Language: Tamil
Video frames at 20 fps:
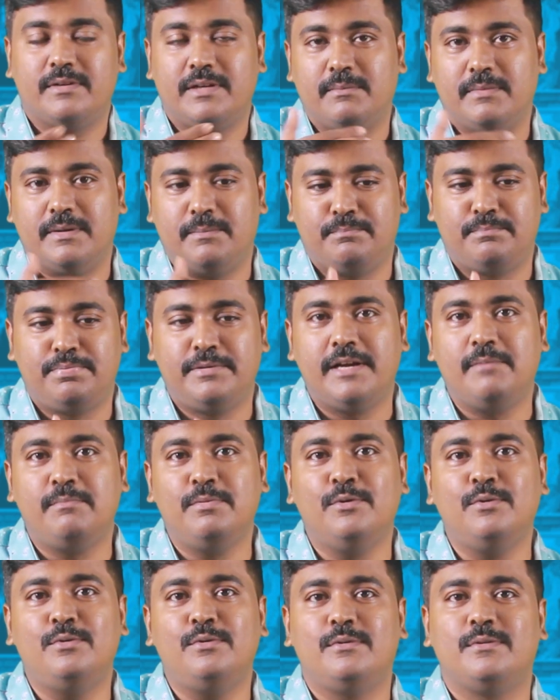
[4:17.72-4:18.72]
நம்ம
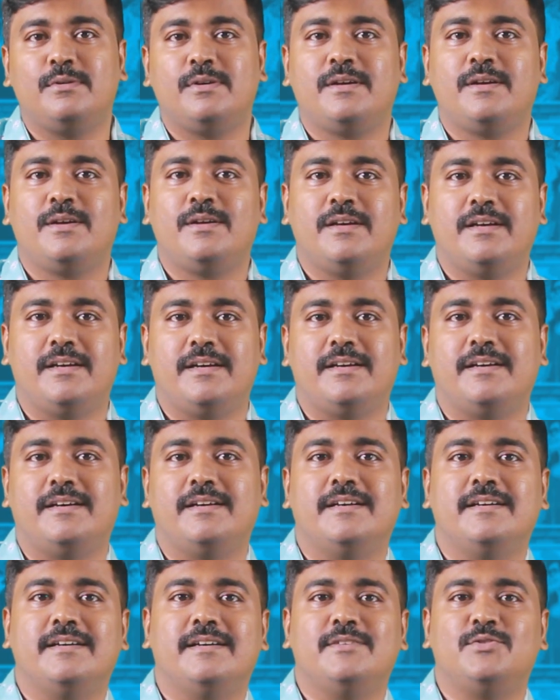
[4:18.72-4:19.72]
பிரபு
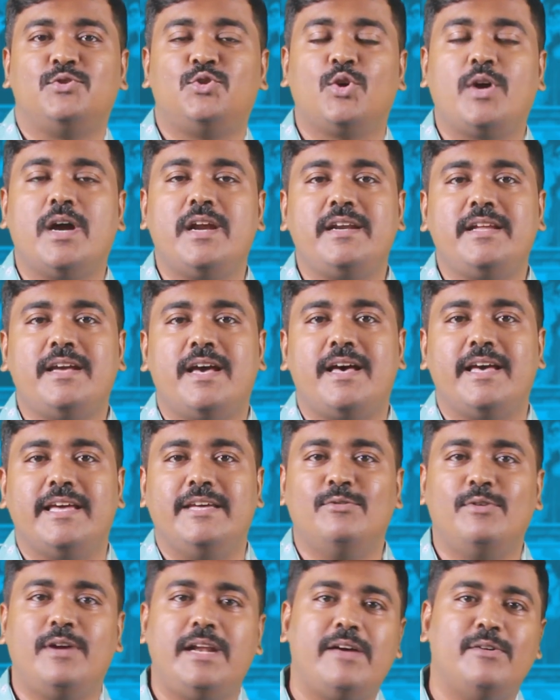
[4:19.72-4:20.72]
சுகன்யா
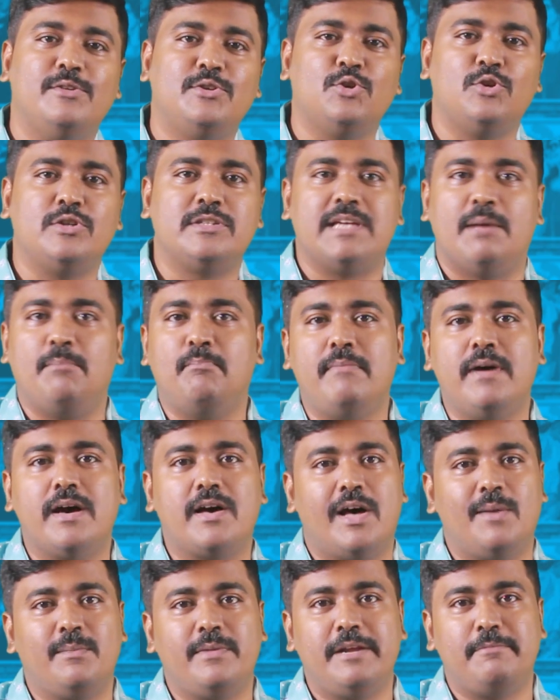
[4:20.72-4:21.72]
இவங்கெல்லாம் வச்சு ஒரு செம்ம
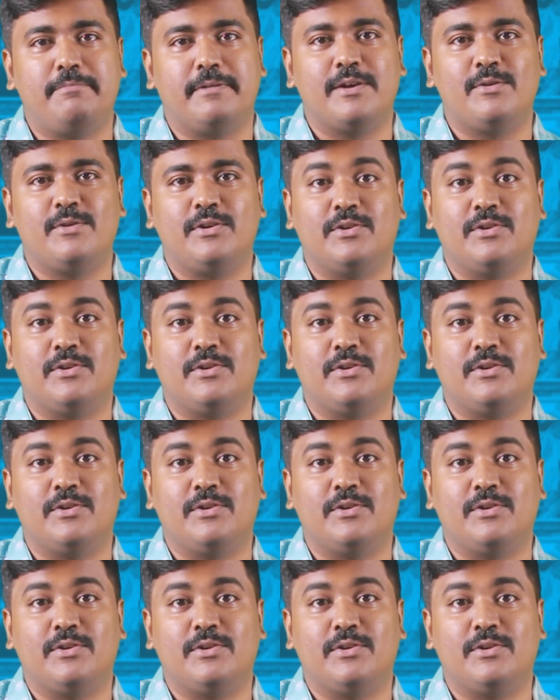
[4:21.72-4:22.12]
காமெடி படம்